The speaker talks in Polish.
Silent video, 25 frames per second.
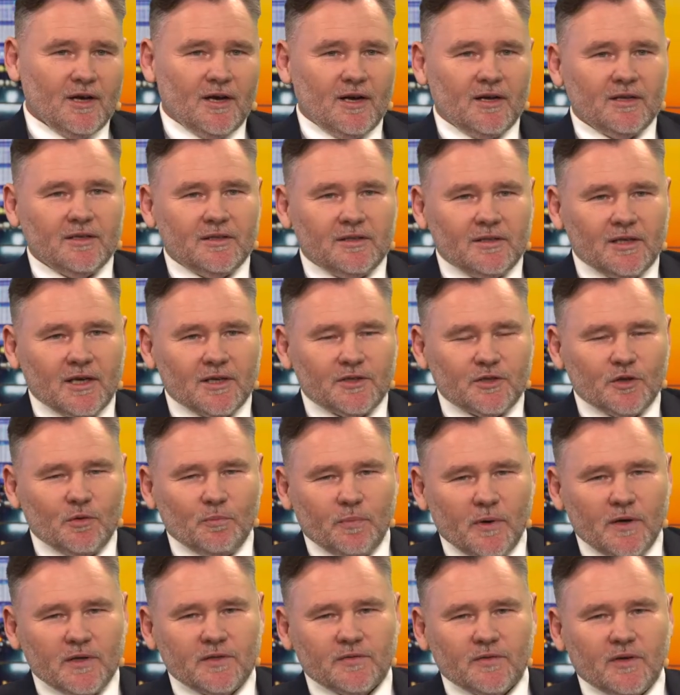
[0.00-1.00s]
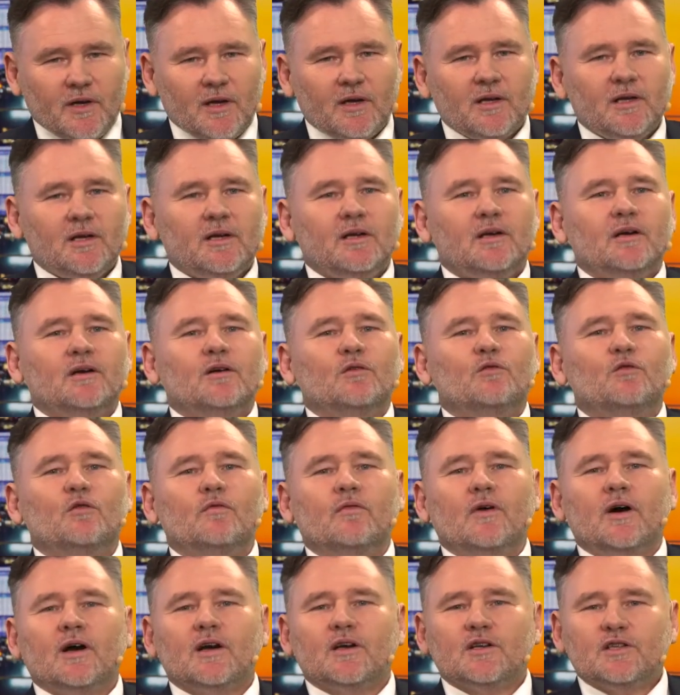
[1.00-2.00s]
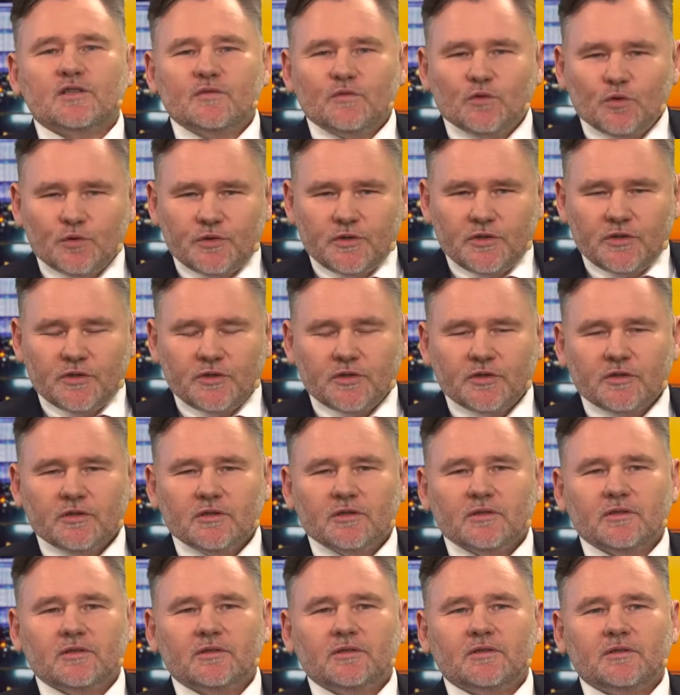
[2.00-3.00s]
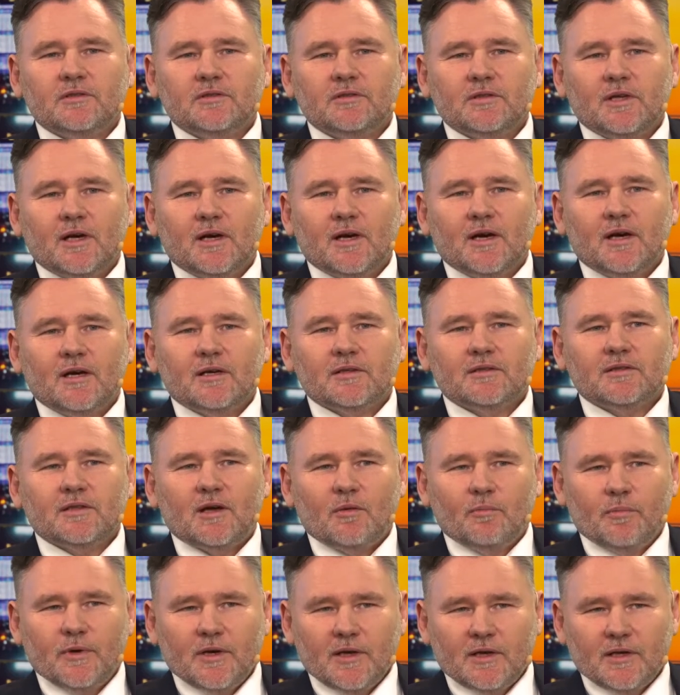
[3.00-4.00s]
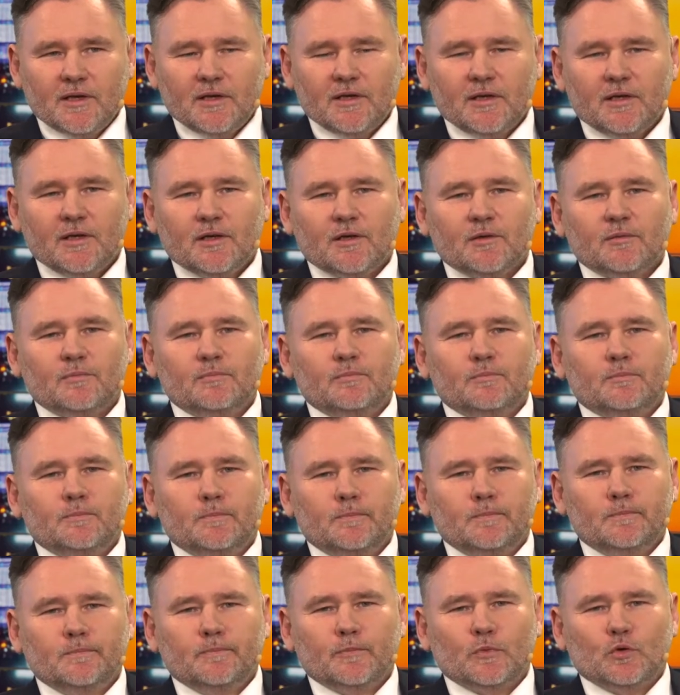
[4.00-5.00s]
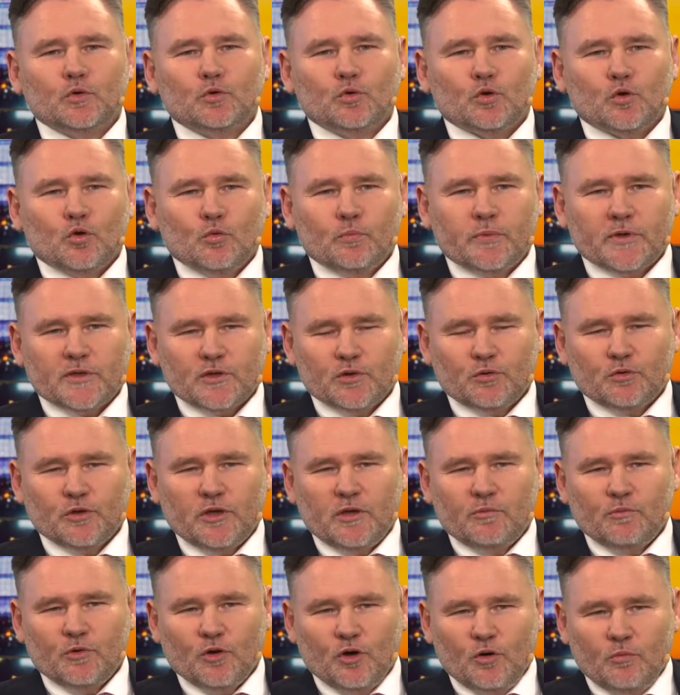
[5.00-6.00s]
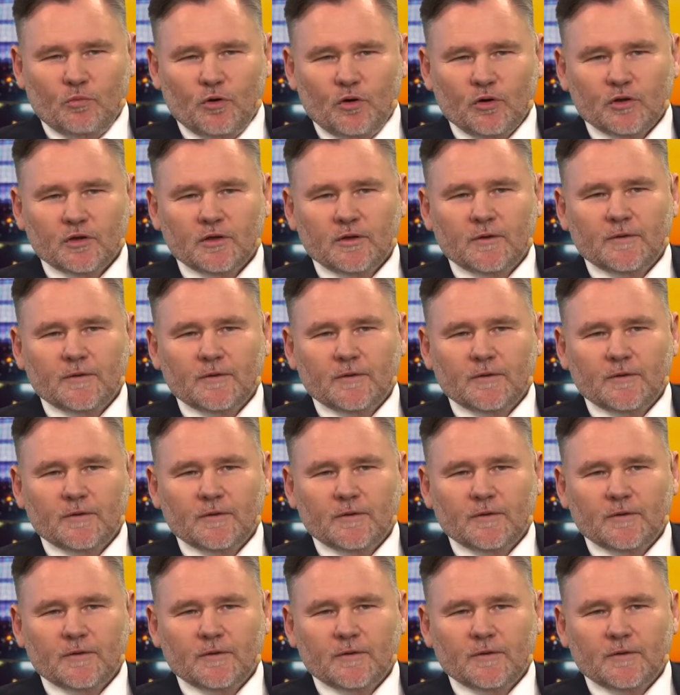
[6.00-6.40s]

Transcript: ale ja chciałem Państwa uwagę zwrócić e, na tabelę, mm, którą prezentujemy obok.